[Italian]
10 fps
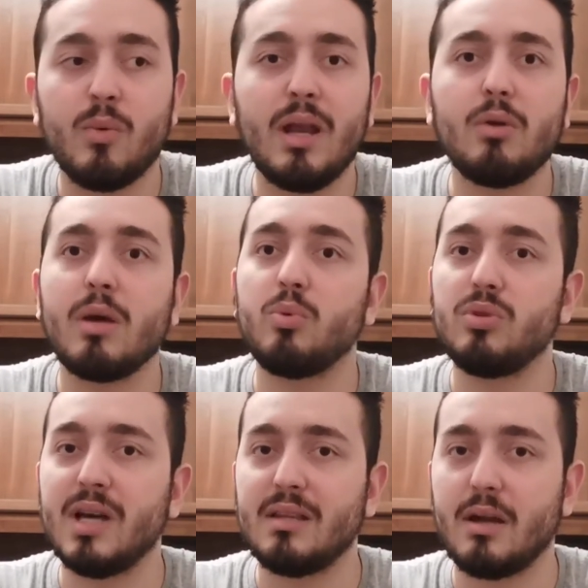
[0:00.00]
Quella è una
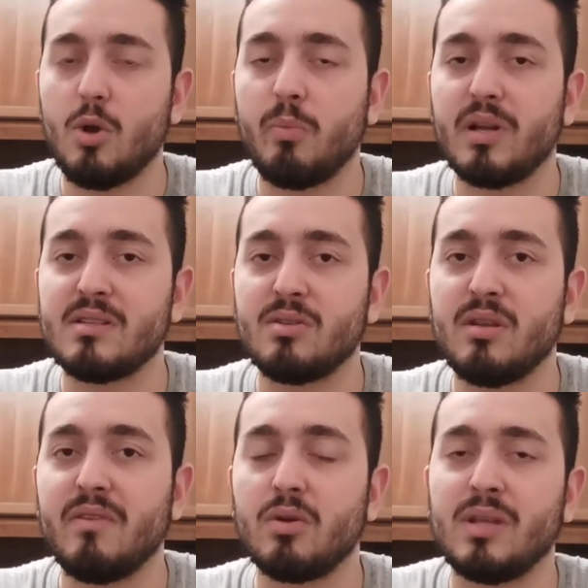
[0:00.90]
puntata che ho apprezzato
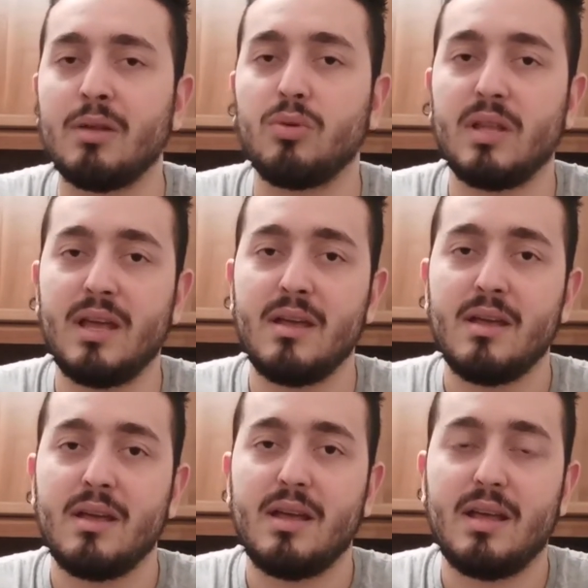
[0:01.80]
davvero tanto ed è
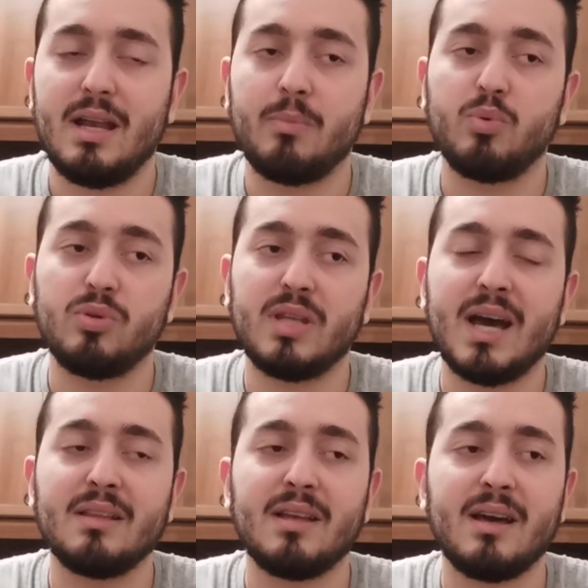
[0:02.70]
eh, la
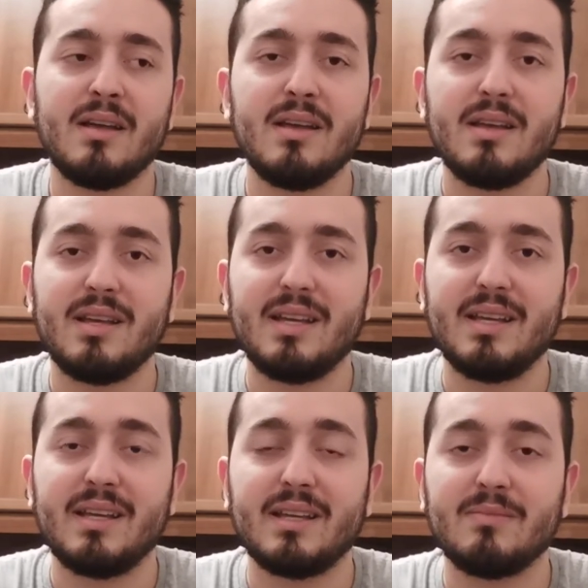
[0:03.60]
puntata
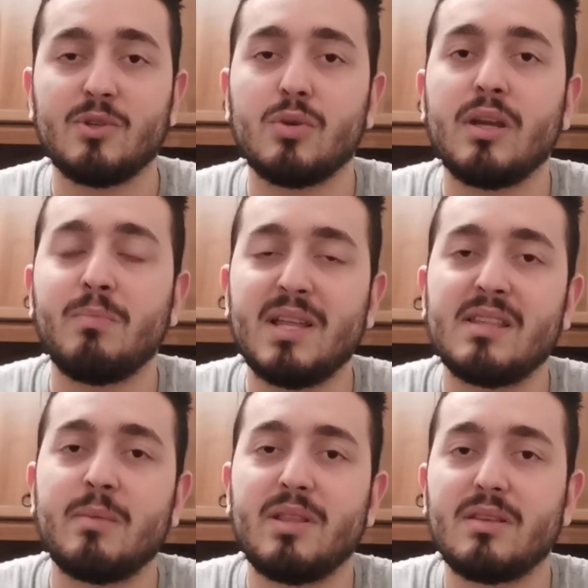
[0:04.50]
eh,
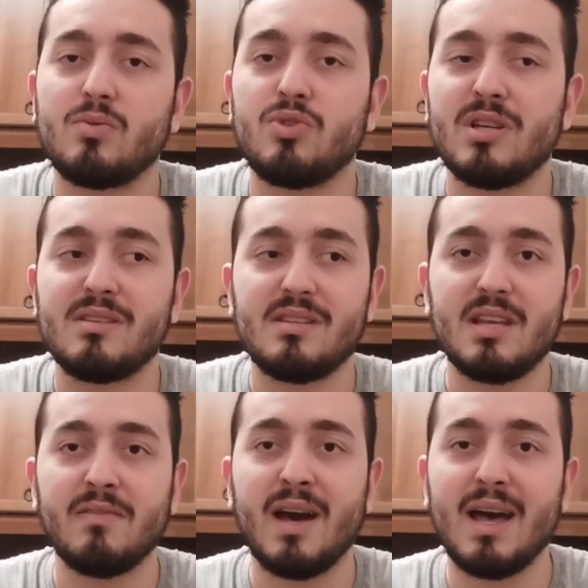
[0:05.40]
immediatamente
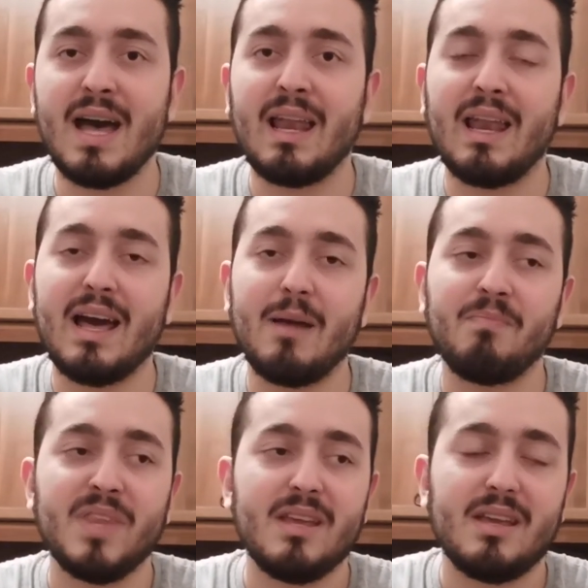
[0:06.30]
successiva alla,